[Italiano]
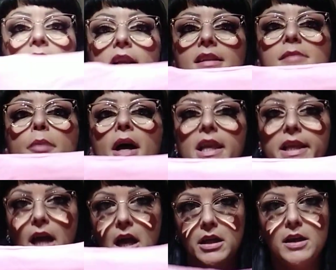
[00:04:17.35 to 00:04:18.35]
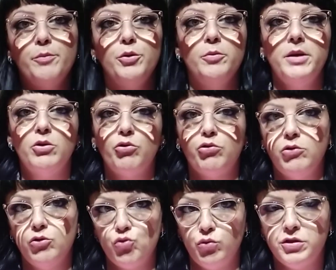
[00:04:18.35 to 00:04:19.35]
le spalle anche più o meno
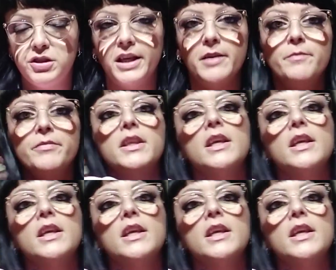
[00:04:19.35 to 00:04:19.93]
sono giuste